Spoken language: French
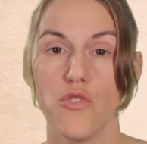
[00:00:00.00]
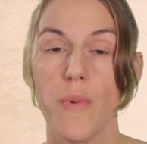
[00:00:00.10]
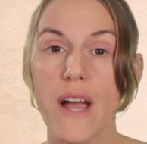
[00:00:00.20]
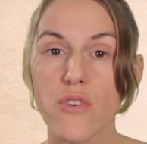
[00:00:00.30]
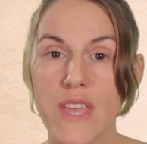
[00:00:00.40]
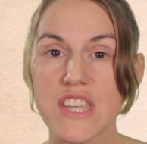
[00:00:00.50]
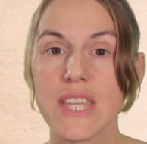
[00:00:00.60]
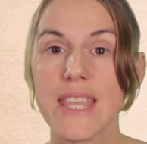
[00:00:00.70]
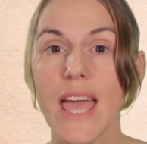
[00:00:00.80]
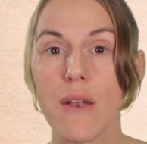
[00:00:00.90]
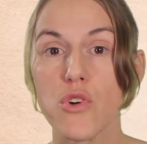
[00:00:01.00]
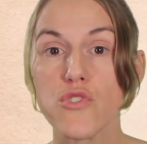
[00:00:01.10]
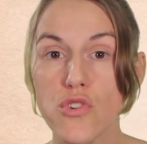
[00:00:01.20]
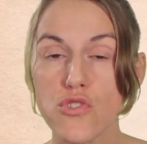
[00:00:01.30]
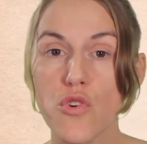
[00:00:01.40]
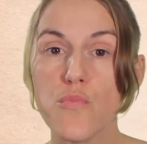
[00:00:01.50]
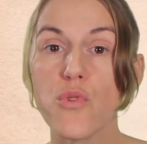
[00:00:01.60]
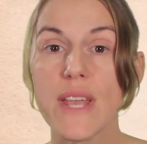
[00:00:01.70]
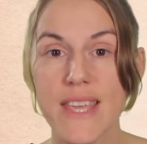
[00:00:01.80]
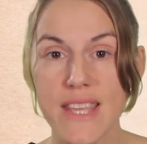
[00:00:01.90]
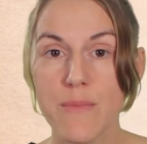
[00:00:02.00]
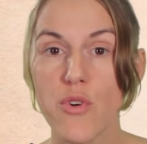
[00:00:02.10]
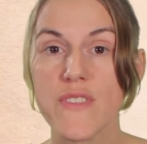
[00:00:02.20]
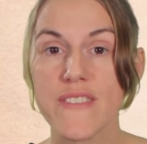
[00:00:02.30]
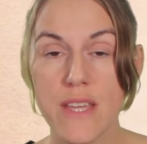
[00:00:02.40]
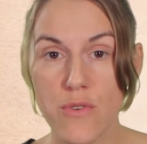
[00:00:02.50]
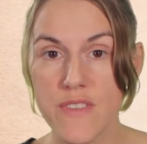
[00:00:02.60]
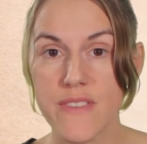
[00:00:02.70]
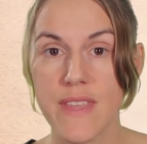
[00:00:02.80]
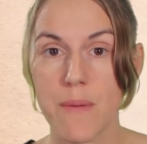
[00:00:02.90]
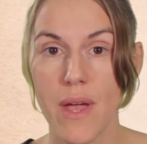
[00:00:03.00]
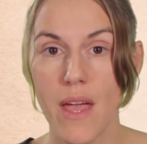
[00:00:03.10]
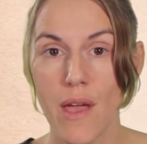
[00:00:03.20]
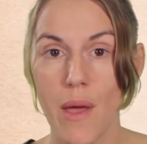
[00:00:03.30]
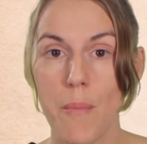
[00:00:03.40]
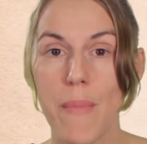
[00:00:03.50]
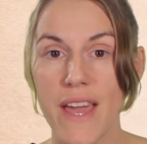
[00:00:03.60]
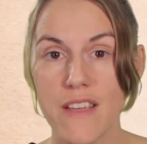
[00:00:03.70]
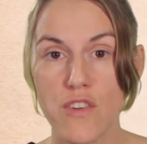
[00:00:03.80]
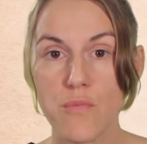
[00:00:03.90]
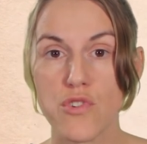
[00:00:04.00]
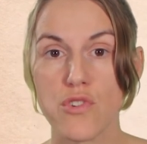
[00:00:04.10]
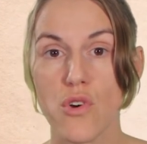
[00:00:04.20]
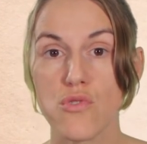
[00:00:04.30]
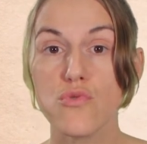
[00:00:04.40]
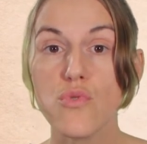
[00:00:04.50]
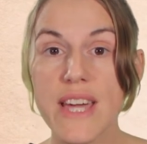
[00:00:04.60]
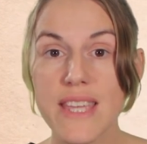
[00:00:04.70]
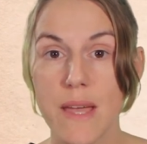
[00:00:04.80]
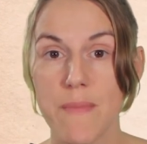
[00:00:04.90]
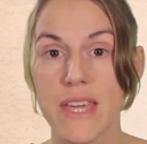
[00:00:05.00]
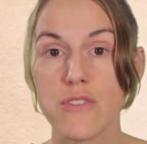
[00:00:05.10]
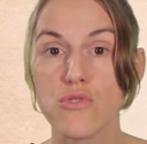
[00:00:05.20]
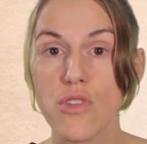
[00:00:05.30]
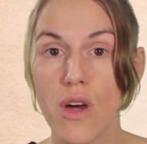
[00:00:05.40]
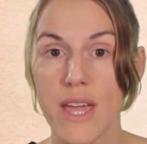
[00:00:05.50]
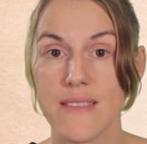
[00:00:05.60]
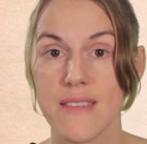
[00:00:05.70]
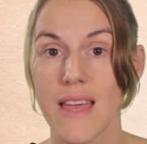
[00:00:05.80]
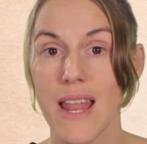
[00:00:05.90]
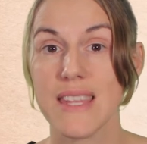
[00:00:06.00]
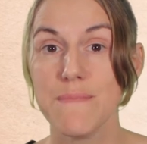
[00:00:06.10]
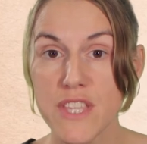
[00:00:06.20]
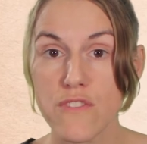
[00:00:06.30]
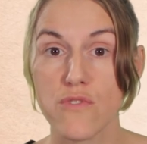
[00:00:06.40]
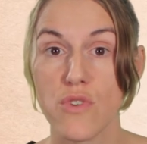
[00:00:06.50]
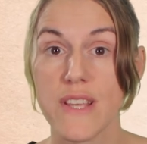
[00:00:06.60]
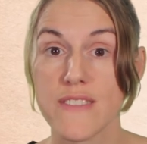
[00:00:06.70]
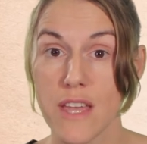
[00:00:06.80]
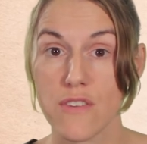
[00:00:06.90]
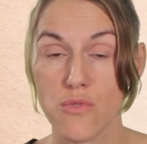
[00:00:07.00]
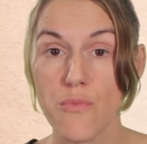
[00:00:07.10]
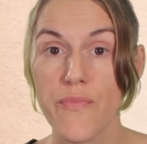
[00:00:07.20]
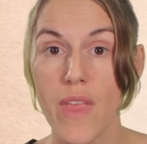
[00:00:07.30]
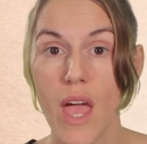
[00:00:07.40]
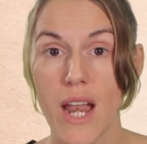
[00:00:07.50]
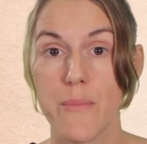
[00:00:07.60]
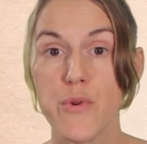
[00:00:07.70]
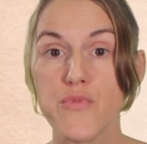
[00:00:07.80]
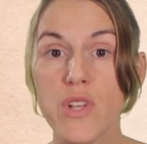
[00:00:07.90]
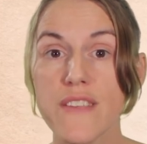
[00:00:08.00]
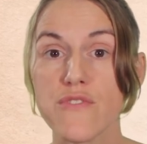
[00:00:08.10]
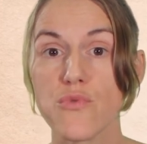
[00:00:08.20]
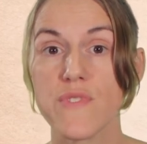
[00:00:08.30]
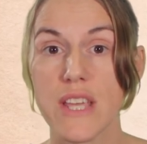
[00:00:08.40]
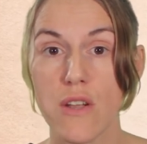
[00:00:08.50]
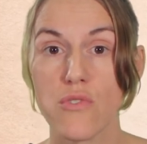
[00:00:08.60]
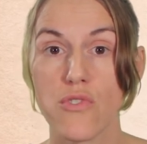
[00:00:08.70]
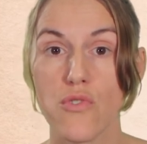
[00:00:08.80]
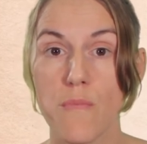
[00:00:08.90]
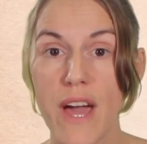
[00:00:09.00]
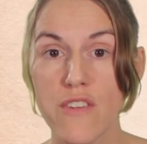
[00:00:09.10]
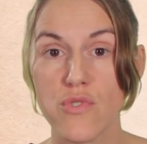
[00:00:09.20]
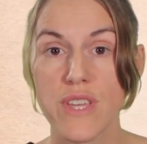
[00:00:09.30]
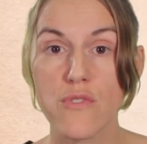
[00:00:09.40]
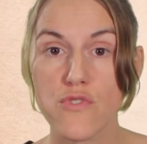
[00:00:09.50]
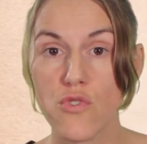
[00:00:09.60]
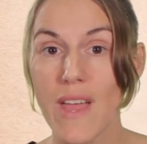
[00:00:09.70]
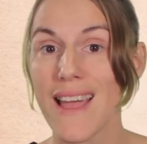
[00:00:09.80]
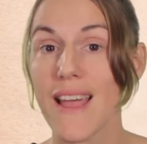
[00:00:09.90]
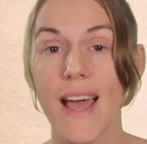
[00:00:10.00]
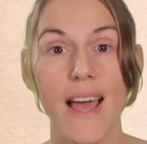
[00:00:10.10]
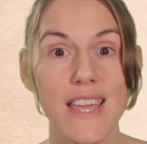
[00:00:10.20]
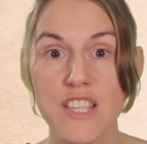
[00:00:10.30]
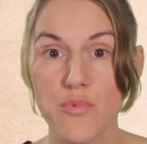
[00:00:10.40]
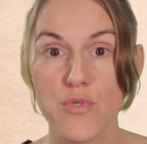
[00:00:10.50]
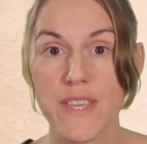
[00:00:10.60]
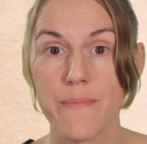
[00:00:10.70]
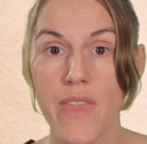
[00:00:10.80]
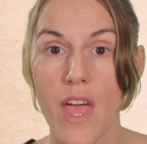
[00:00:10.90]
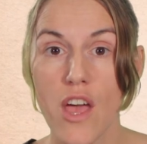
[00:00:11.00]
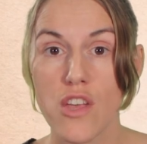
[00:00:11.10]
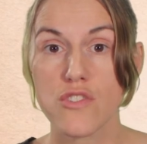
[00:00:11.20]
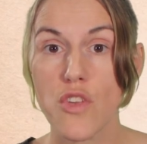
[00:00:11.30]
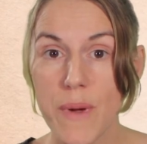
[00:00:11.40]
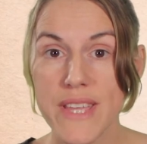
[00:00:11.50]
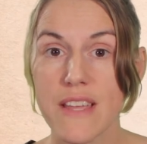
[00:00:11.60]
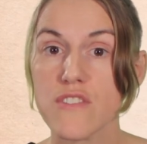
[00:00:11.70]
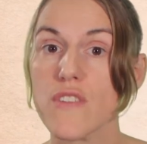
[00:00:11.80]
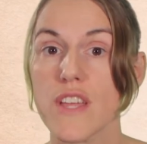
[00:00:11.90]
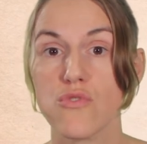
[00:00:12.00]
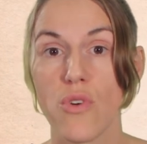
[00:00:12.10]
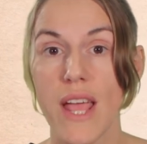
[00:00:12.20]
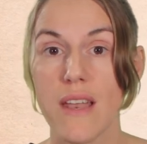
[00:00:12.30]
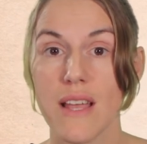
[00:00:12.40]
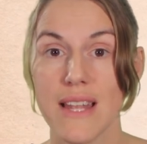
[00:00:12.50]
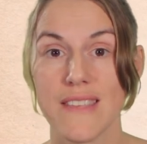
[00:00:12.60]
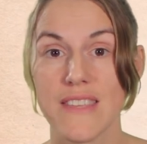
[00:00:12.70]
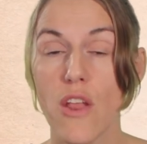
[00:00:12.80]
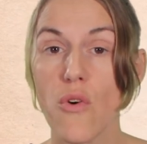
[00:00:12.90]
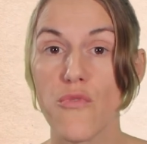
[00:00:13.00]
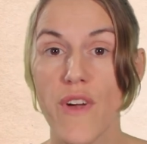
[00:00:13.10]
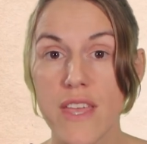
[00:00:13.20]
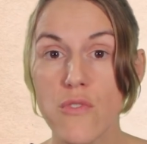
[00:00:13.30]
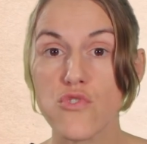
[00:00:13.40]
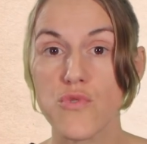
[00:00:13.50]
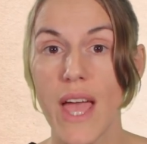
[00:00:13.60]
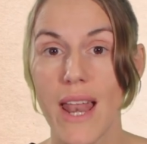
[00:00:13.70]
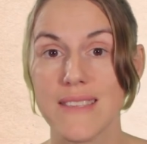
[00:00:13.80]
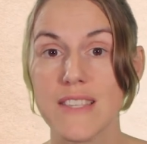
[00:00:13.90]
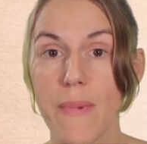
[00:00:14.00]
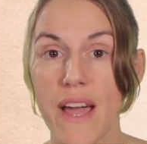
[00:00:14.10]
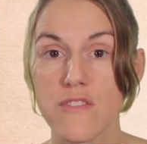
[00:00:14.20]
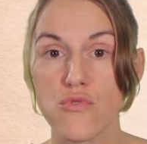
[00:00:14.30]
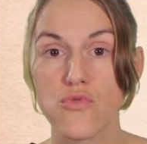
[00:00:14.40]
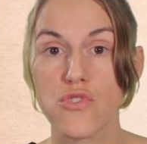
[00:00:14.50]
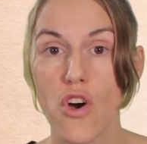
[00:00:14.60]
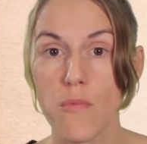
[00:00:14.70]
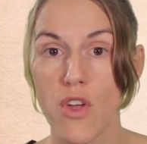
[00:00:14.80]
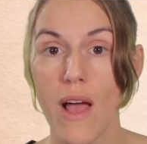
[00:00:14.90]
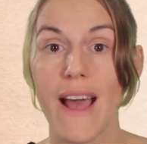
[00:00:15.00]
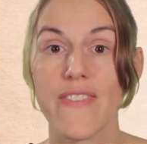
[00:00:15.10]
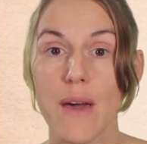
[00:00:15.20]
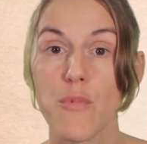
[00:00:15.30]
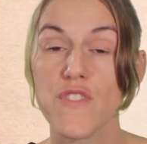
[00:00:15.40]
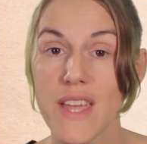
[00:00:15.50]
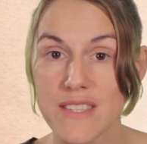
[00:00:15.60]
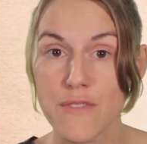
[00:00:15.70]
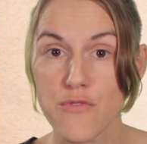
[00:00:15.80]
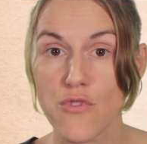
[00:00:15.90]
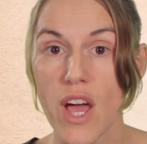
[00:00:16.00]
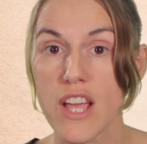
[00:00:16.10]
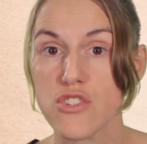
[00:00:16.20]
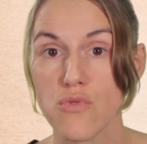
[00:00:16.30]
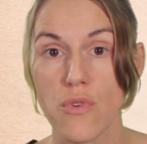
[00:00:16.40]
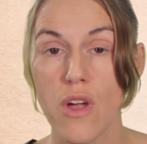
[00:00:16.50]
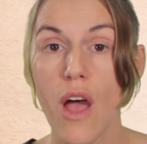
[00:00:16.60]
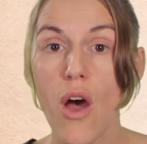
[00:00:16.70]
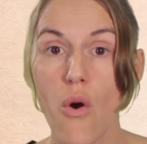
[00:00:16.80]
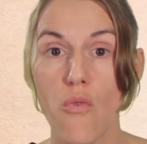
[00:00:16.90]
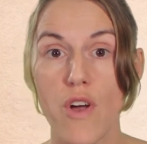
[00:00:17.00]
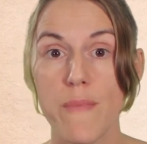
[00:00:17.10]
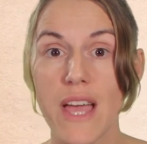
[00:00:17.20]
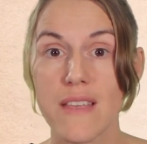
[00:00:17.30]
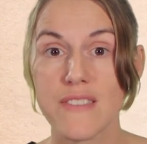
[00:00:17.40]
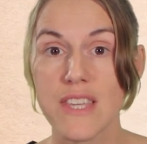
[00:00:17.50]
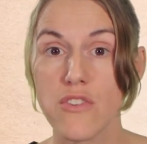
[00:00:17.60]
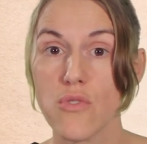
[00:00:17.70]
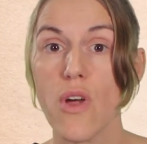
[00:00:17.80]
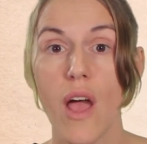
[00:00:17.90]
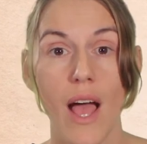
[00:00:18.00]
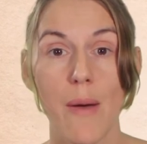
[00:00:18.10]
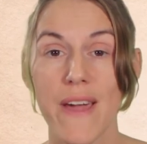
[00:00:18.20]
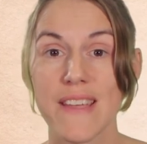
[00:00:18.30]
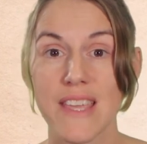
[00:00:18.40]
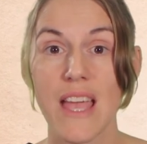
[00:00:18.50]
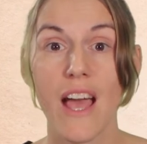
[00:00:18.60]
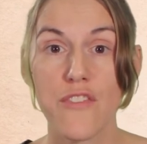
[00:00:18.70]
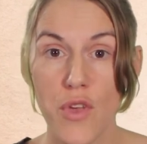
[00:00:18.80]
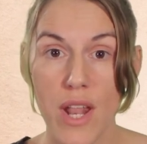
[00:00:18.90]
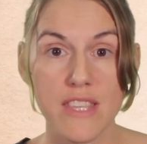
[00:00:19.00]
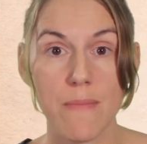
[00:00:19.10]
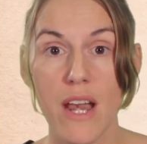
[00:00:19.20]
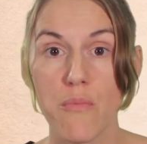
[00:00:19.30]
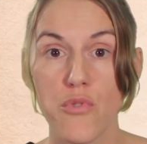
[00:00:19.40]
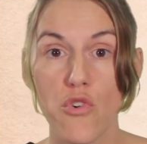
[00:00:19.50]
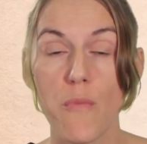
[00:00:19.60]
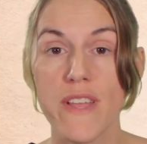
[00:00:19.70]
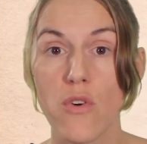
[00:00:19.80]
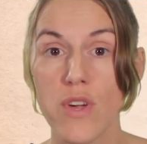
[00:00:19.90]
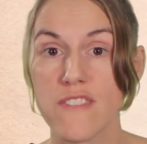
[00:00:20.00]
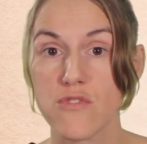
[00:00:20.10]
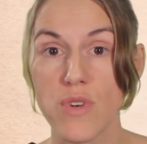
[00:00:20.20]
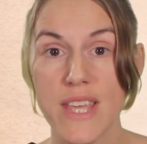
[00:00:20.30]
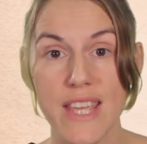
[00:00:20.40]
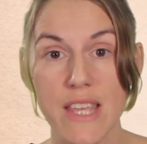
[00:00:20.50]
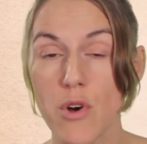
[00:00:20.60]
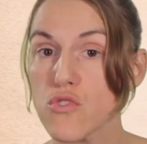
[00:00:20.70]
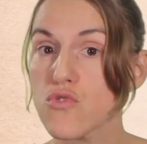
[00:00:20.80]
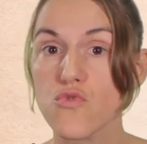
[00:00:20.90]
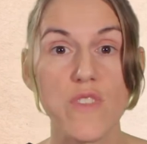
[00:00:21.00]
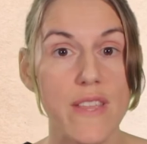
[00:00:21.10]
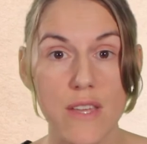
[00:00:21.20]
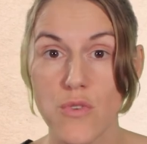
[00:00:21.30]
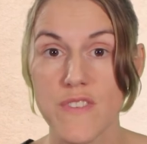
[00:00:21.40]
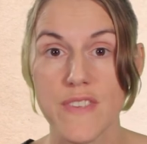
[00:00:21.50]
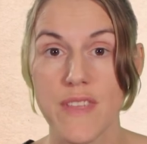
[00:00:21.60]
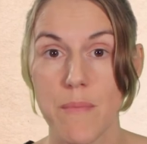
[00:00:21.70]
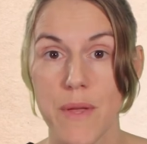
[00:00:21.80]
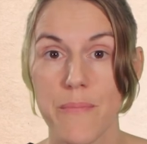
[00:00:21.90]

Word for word: Le braconnage est également dangereux pour l'équilibre des écosystèmes. Par exemple, quand le loup gris d'Amérique du Nord était à la limite de l'extinction, la population d'élans dans le parc de Yellowstone a, a, explosé. Sans prédateurs naturels, les élans ont failli conduire à la disparition du tremble, un arbre natif de la région. On voit bien ainsi que impacter un seul animal peut remettre en question l'équilibre de tout un écosystème.